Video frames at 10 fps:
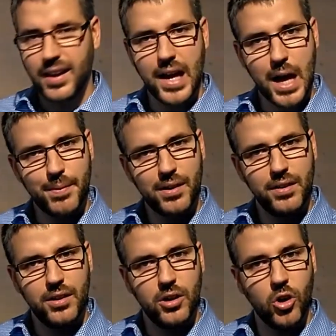
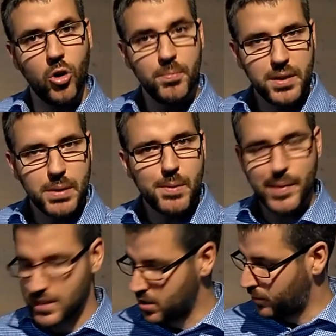Aber um die Bibel
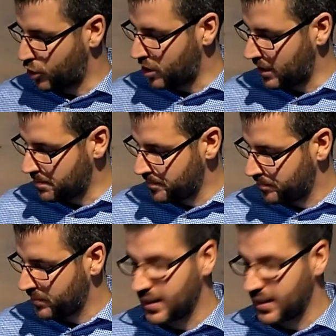besser zu verstehen,